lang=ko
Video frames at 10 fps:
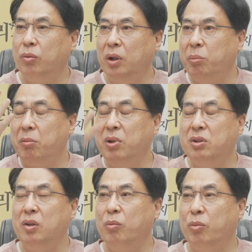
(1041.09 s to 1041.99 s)
우리 백
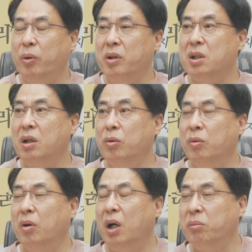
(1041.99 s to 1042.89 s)
퍼센트
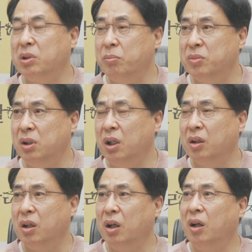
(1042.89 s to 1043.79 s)
모회사하고
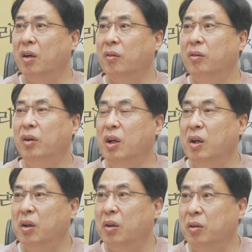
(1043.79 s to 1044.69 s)
합칠란게 음, 이름을 바뀌어?